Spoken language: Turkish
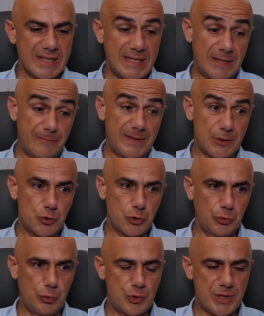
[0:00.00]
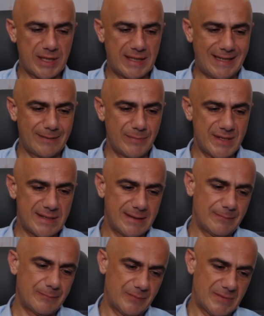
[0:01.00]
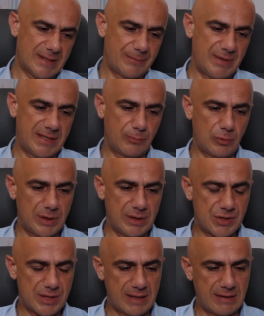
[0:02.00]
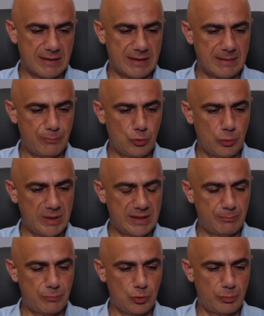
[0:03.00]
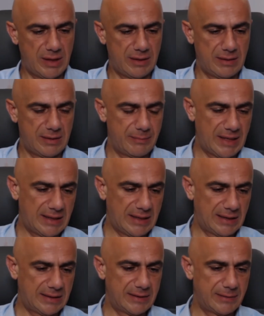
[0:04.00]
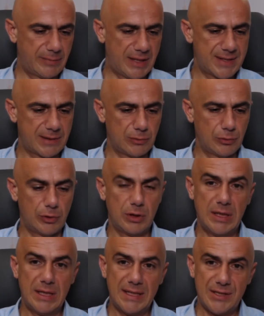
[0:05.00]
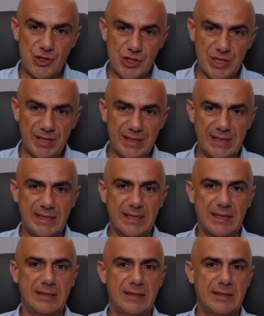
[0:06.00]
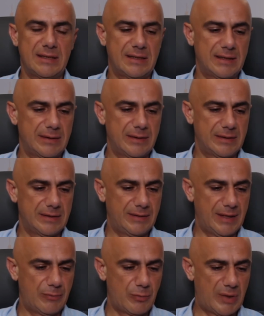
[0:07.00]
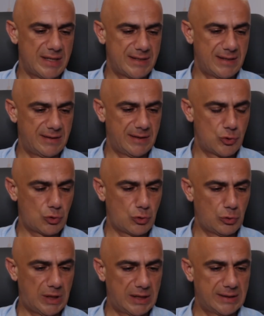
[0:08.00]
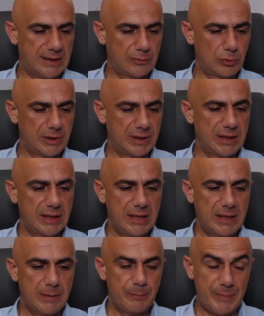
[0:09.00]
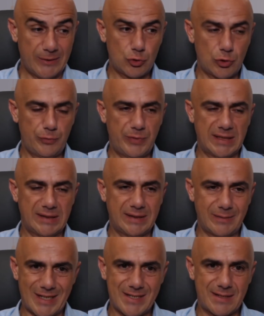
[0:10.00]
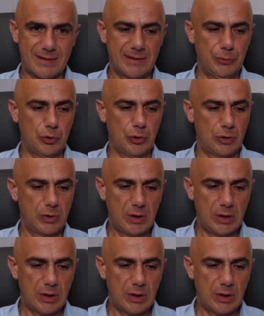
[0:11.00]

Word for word: enflasyonun yüksek gelmesi tabii ki bu işte e, büyümede büyüme e, beklentilerini baskılıyor. Çin'deki e, demin bahsettiğimiz konulardan dolayı petrol fiyatları baskılanıyor.